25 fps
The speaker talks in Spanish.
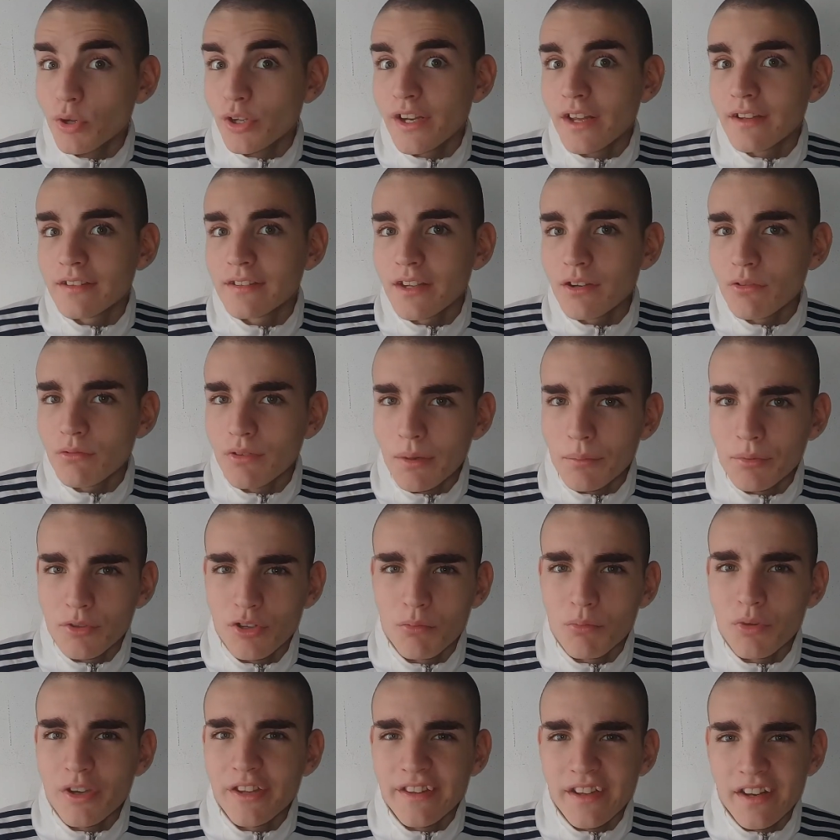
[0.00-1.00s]
Podría ser una
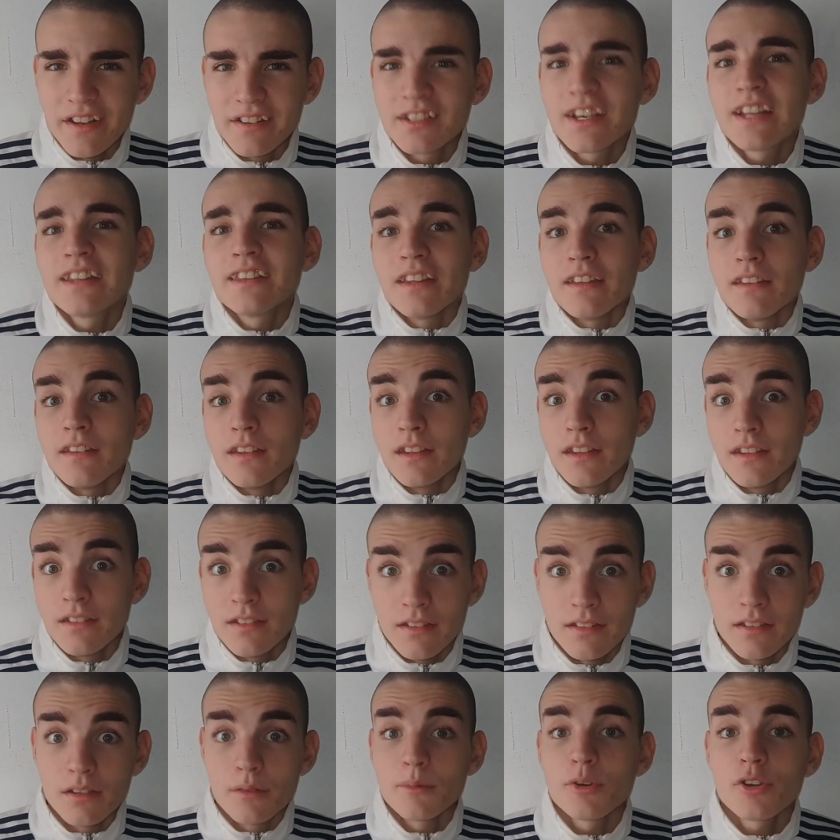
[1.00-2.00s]
opción muy interesante y,
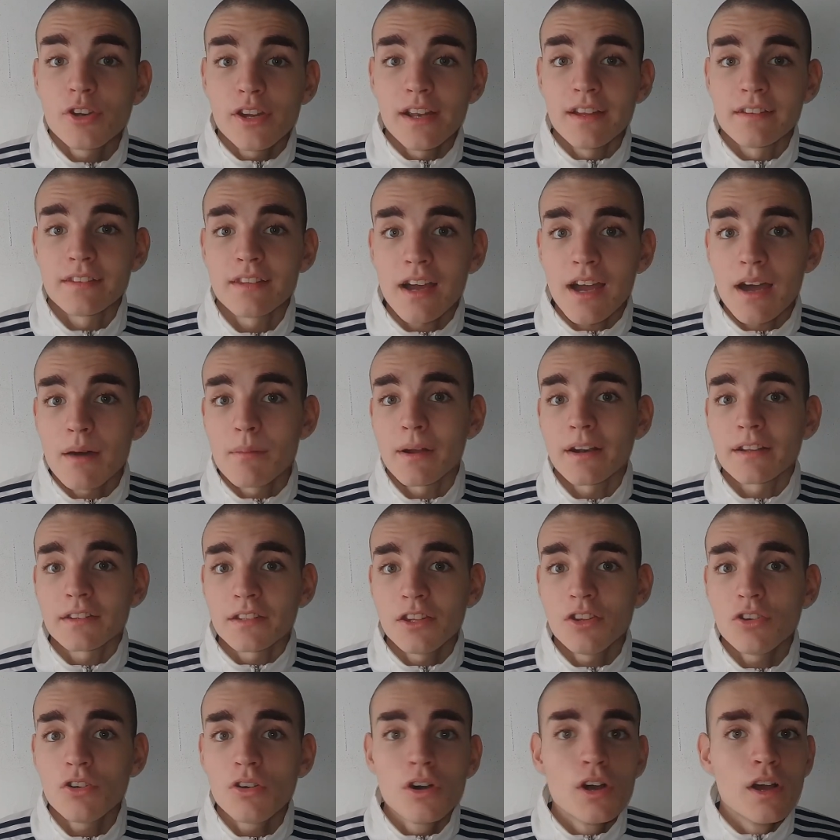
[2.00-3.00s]
si Simeone le saca
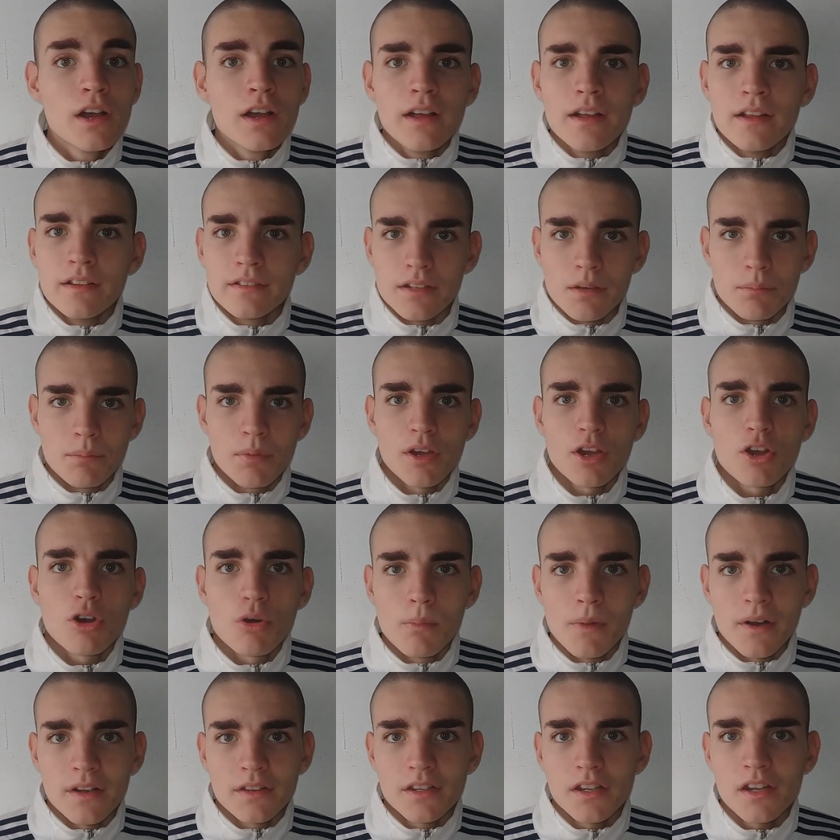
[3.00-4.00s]
partido, se puede
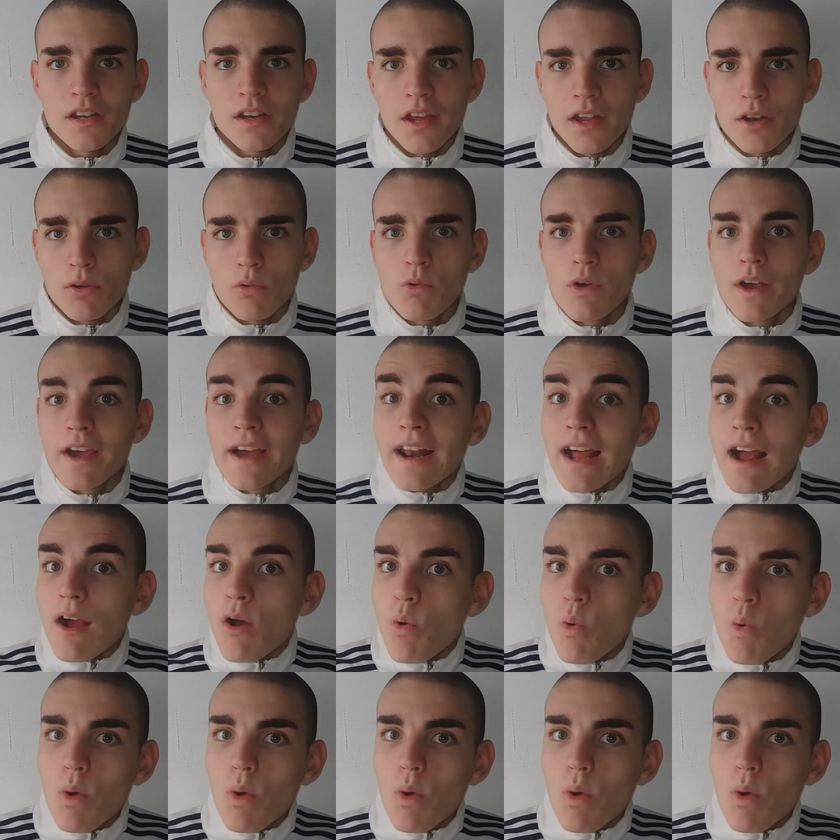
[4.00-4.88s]
convertir en un gran